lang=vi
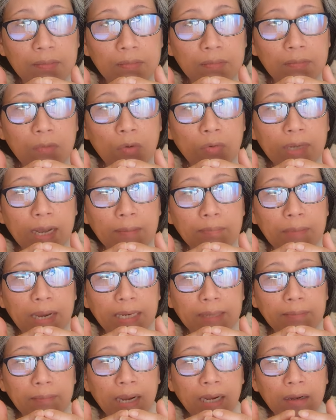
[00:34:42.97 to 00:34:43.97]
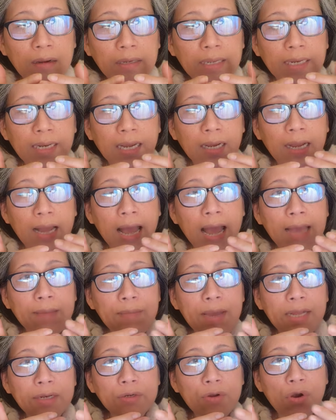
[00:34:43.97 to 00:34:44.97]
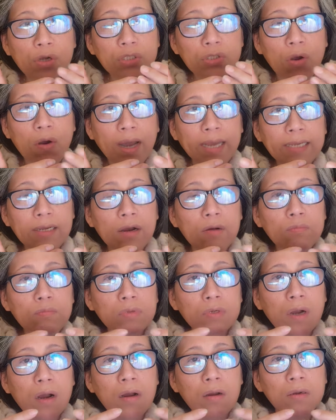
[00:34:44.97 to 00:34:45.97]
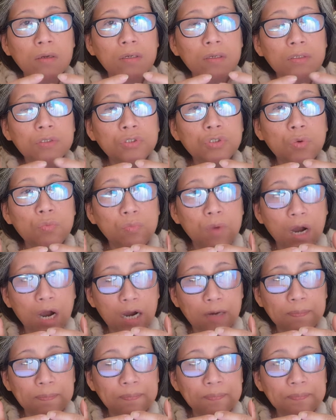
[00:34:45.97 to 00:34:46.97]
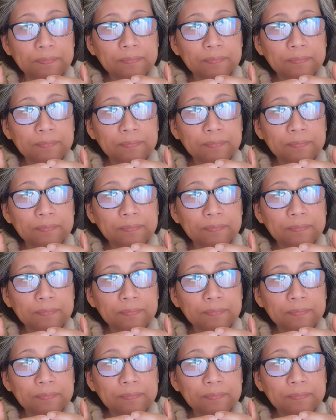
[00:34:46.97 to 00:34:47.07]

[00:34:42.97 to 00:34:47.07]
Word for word: một căn bệnh mà có nghĩa là hai bên đối thoại không có trùng hợp